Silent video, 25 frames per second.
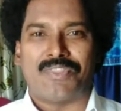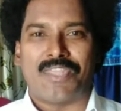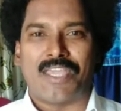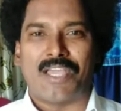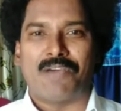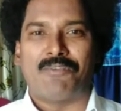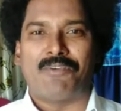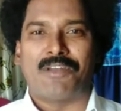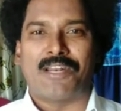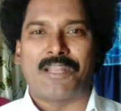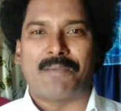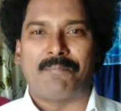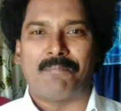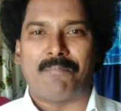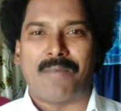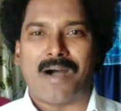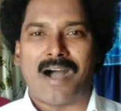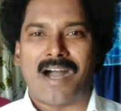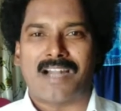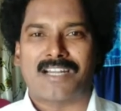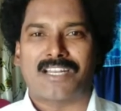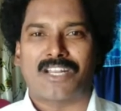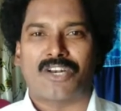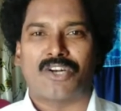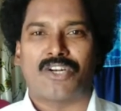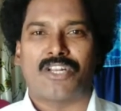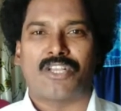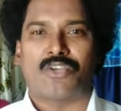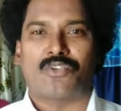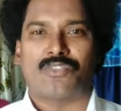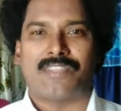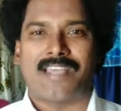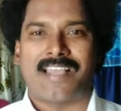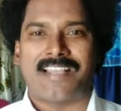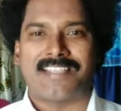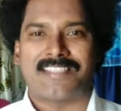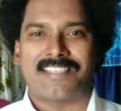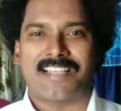దేవుని మాటలు నీకు
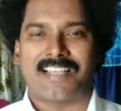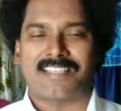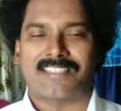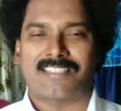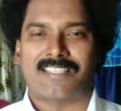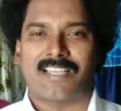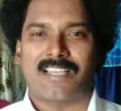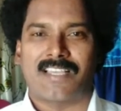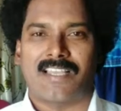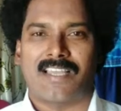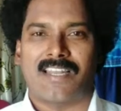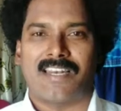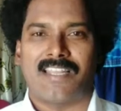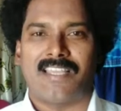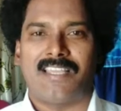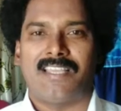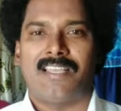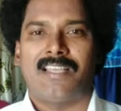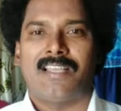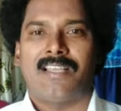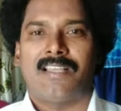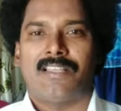దయచేస్తాయని